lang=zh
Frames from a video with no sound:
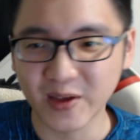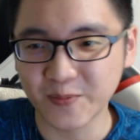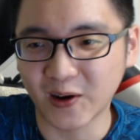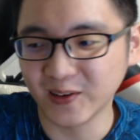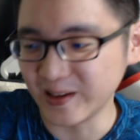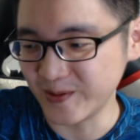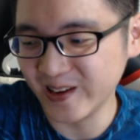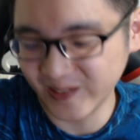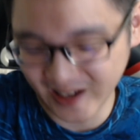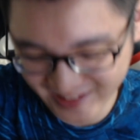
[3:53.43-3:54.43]
背包里面，
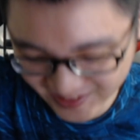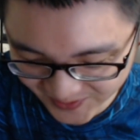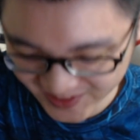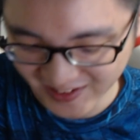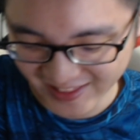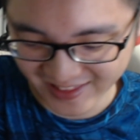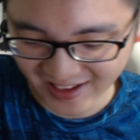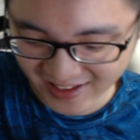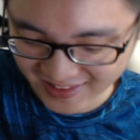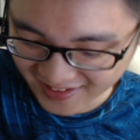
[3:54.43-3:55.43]
我都不管
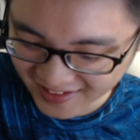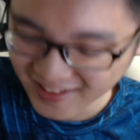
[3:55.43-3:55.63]
它的，